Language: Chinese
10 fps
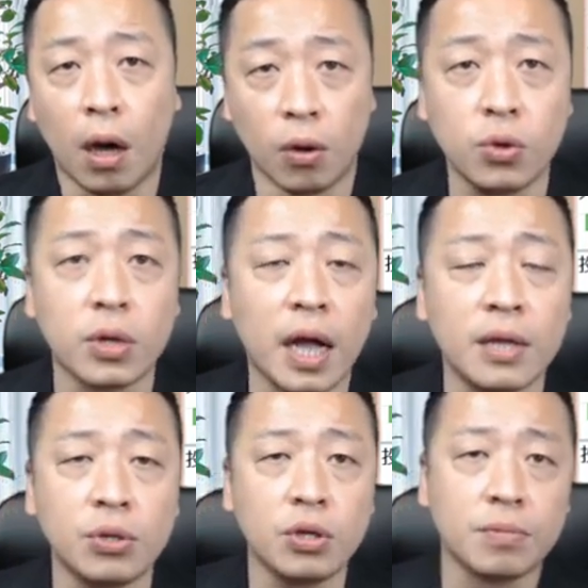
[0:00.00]
哦，如果
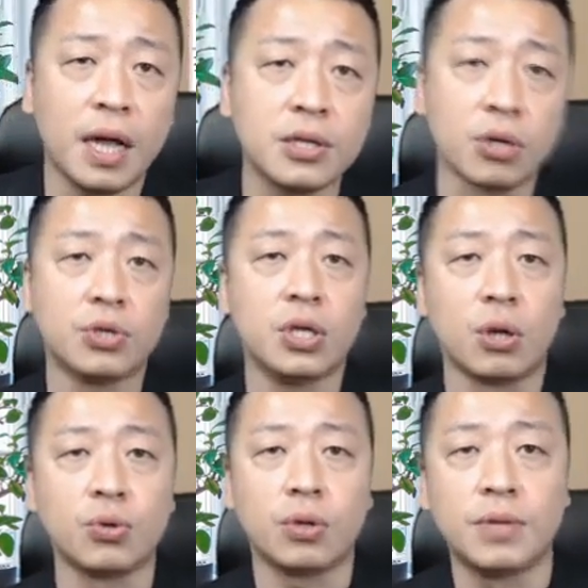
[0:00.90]
看 YouTube 看手机的
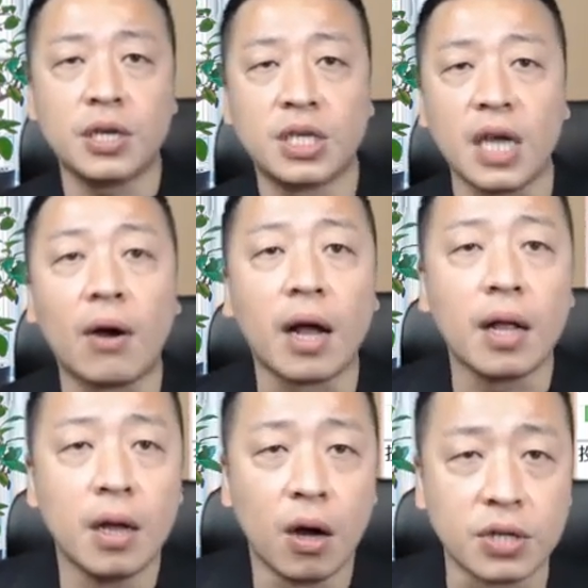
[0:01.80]
同学比较小了
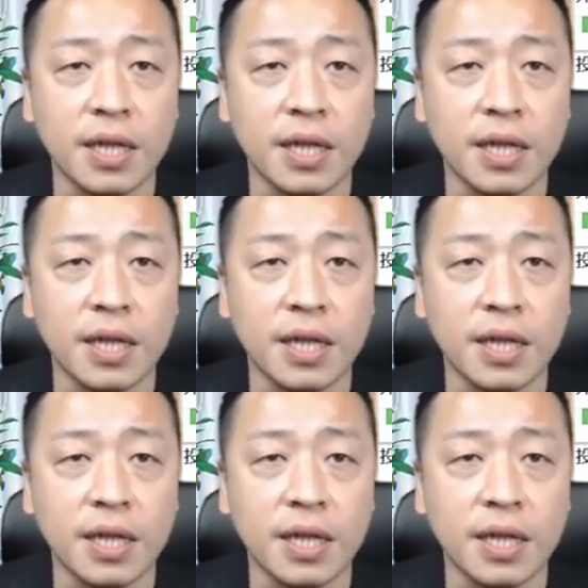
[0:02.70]
哦。